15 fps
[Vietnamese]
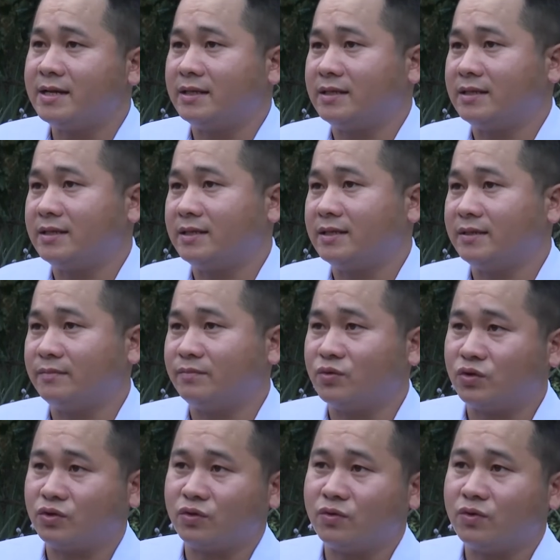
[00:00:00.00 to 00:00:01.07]
thì một
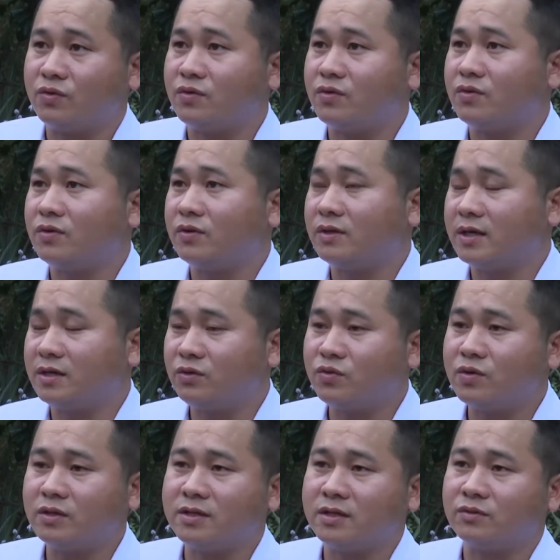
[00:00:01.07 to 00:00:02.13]
số đơn
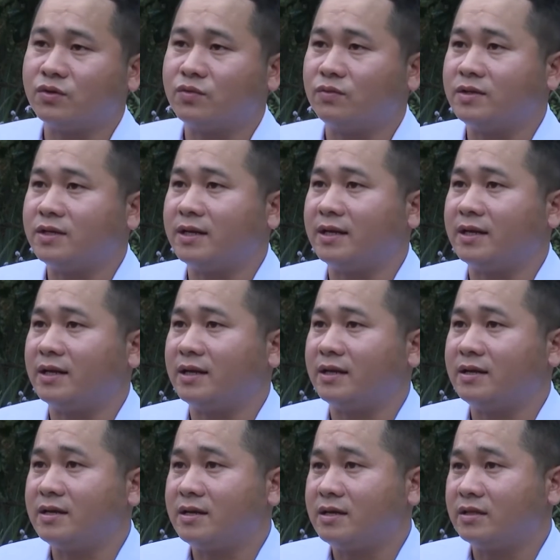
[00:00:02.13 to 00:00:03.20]
thuốc thường dùng như là
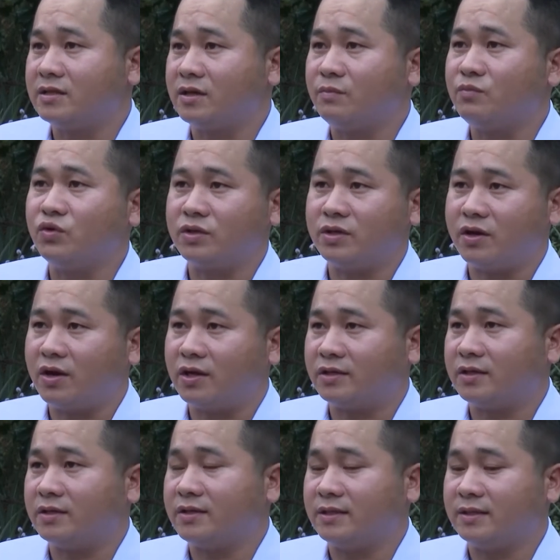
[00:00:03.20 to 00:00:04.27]
chứa mụn nhọt
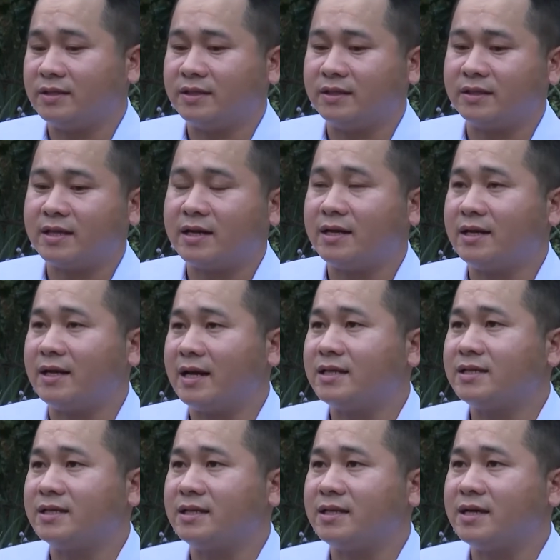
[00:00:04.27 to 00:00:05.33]
thì ta lấy lá
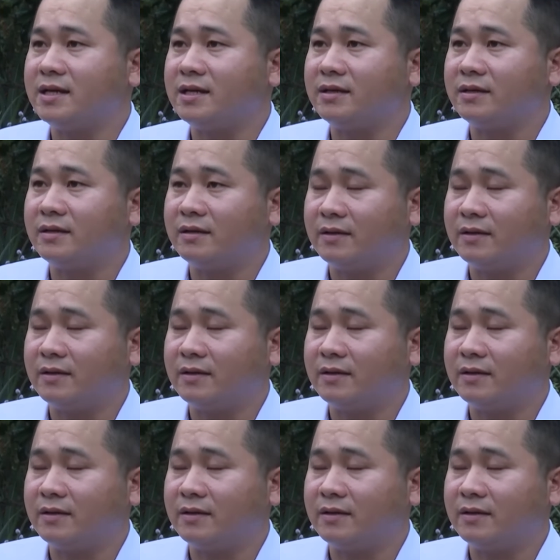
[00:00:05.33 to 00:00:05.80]
chỉ thiên